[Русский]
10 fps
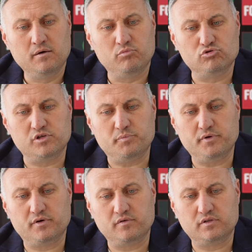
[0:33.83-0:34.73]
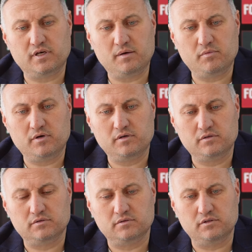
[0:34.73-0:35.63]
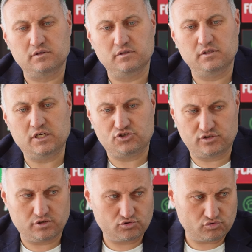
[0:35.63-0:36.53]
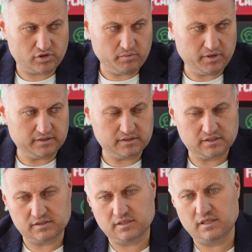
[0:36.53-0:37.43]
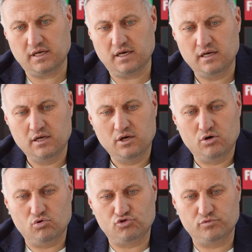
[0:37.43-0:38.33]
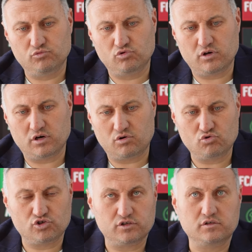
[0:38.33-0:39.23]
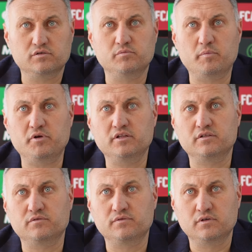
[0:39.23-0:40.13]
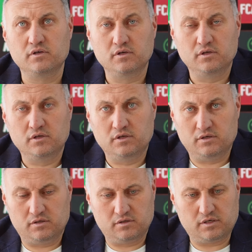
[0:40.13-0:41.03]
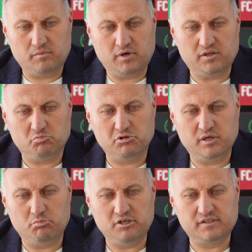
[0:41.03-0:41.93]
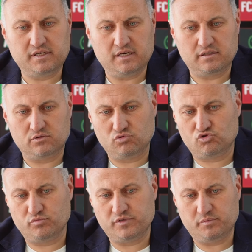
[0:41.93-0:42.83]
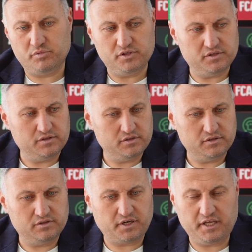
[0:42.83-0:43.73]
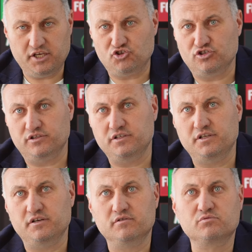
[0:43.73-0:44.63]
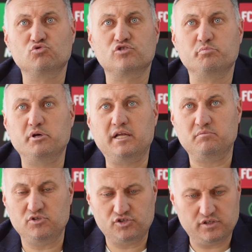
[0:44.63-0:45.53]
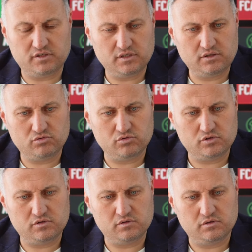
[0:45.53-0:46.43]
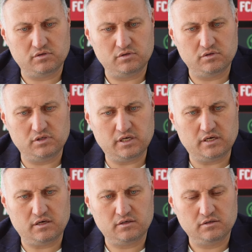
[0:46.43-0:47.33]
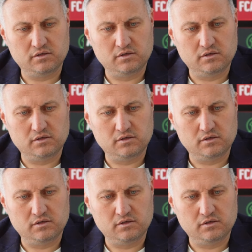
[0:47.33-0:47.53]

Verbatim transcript: после первого тайма. И я считаю, что команда создала очень много хороших моментов. Э, команда была близка к тому, чтобы забить и 3, и 4, и, возможно, 5 мячей. Да? То есть я